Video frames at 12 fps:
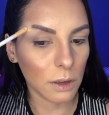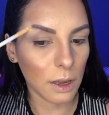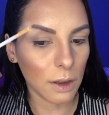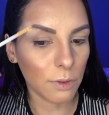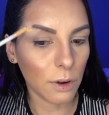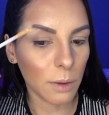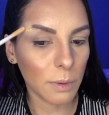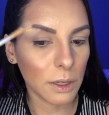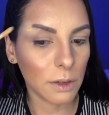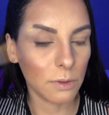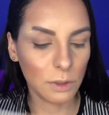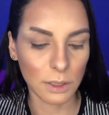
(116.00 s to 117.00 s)
a forma
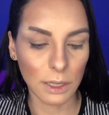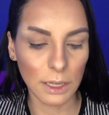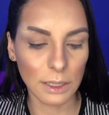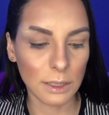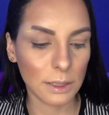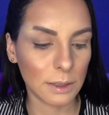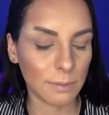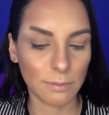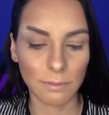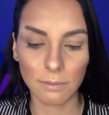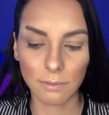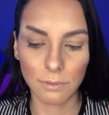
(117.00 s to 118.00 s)
que vocês
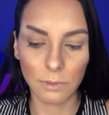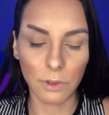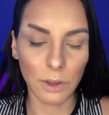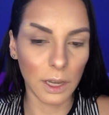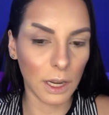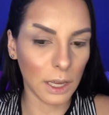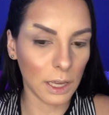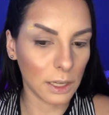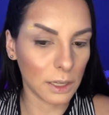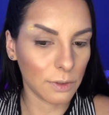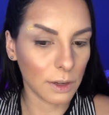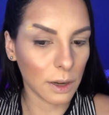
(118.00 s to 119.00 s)
verem aí
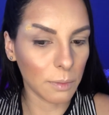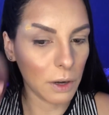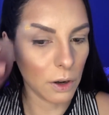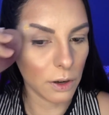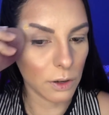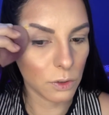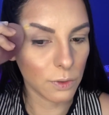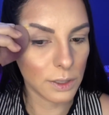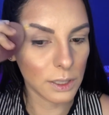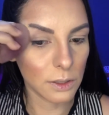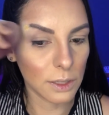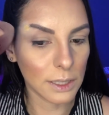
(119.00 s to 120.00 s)
que fica melhor. Eu tô
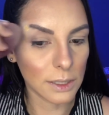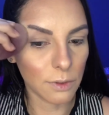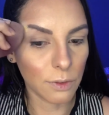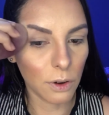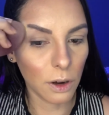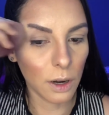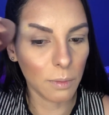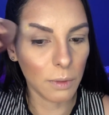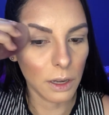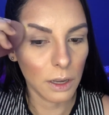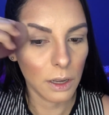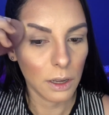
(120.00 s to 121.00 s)
fazendo dessa
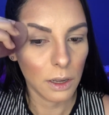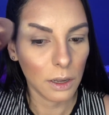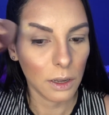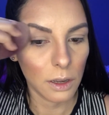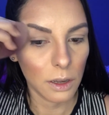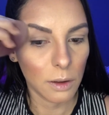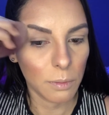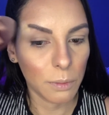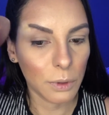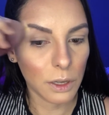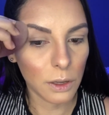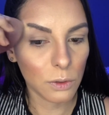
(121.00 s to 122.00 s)
forma
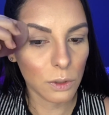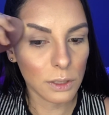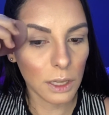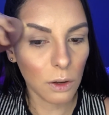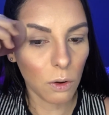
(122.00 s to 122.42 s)
porque eu tô sem